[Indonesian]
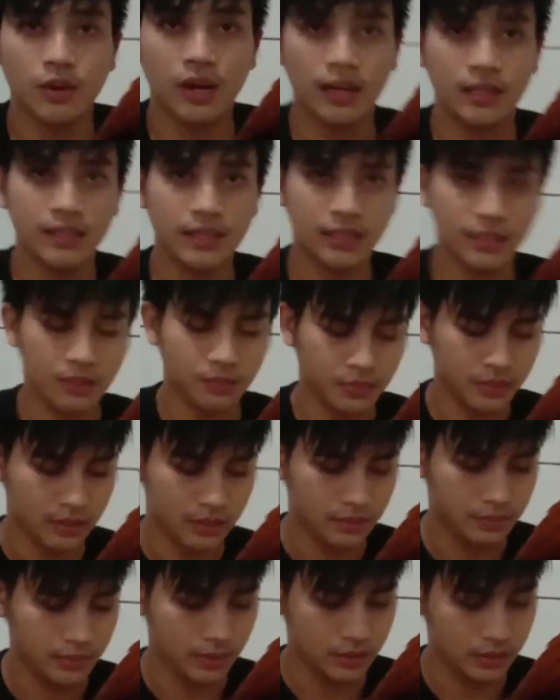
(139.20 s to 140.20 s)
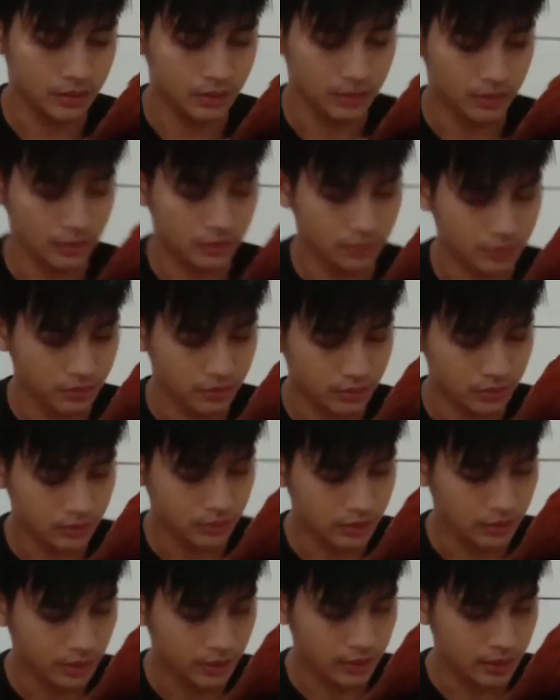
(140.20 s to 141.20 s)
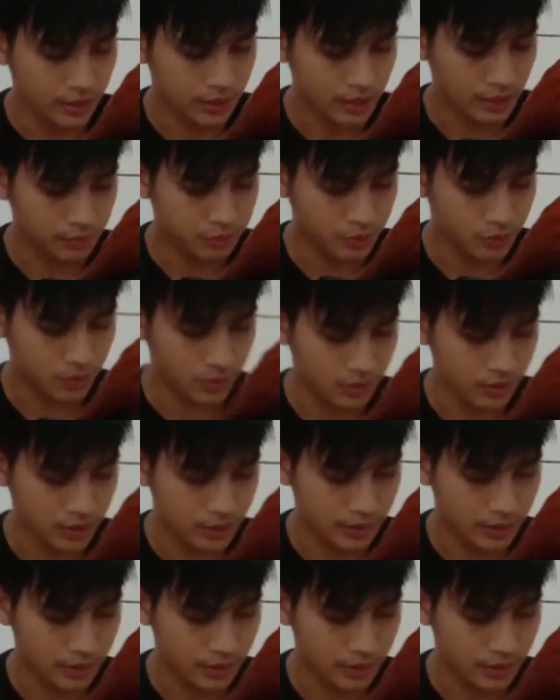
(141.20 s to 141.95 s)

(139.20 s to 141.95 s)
dua aja ya teman-teman ini kapsul